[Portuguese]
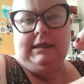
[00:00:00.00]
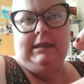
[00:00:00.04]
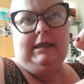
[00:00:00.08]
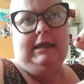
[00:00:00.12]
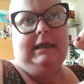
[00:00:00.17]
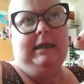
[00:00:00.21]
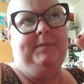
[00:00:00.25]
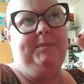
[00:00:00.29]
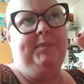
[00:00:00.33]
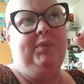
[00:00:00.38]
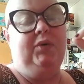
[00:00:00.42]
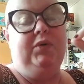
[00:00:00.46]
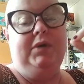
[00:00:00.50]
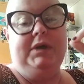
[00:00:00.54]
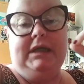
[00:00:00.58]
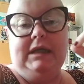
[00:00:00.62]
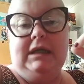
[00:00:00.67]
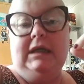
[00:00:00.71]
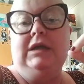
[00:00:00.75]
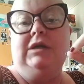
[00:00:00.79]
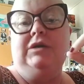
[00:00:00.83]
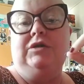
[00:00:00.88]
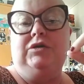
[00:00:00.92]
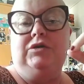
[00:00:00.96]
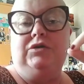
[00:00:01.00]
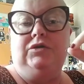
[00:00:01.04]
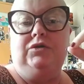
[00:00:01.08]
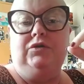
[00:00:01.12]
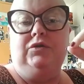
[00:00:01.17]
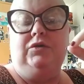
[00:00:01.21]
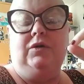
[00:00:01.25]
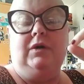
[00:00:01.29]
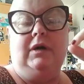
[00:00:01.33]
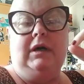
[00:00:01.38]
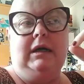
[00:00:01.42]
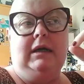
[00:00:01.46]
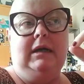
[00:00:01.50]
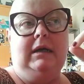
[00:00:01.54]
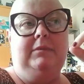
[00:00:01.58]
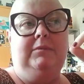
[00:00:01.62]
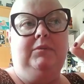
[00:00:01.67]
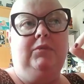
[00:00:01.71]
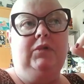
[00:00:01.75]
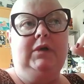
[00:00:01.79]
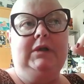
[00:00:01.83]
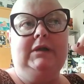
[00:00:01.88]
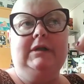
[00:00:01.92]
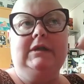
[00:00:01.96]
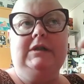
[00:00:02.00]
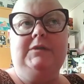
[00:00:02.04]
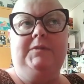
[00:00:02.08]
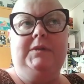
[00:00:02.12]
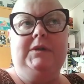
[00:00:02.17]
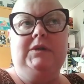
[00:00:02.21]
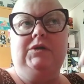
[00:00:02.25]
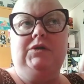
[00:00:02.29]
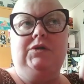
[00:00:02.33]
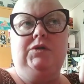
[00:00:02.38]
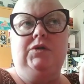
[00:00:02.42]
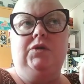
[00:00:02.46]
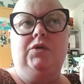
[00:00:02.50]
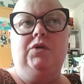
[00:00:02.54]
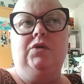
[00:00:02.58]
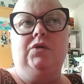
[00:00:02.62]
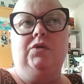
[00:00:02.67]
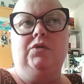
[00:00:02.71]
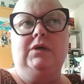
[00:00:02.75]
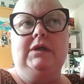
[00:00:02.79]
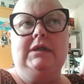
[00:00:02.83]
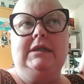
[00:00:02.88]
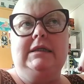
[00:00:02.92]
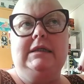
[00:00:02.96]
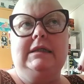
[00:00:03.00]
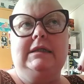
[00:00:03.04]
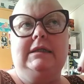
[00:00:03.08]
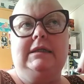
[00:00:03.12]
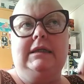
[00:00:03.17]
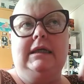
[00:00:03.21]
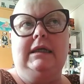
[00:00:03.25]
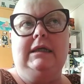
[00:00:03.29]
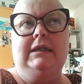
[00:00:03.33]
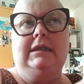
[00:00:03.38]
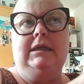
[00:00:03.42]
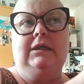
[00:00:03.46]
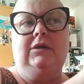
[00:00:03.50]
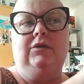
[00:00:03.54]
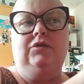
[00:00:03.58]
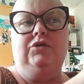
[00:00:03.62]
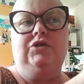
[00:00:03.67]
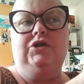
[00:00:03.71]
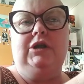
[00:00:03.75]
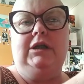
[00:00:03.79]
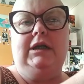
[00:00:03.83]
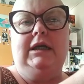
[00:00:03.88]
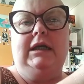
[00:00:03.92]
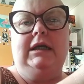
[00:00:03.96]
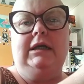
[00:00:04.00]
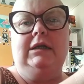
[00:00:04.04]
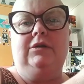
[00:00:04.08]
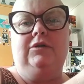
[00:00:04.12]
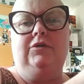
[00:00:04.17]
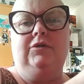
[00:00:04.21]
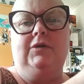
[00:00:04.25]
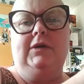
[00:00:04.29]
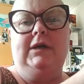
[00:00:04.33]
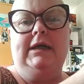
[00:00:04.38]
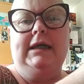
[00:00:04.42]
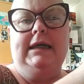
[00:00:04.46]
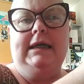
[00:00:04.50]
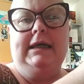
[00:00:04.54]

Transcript: E por isso, uh, muitas pessoas se sentem no direito